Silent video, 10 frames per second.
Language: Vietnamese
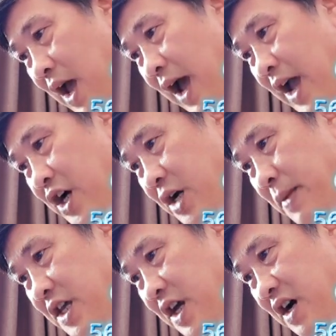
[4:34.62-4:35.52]
Hai người
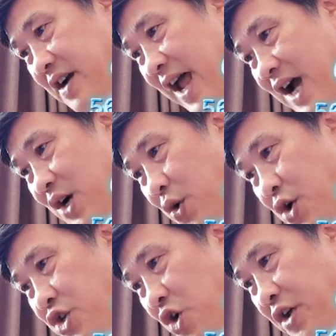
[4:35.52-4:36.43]
bây giờ đang
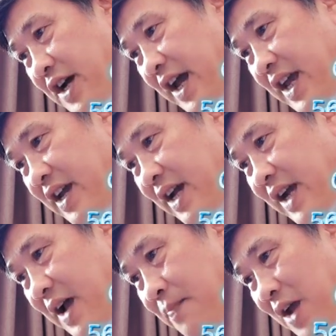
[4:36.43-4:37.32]
đối chọi gay gắt
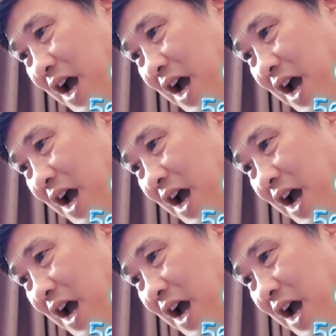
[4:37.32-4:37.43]
à?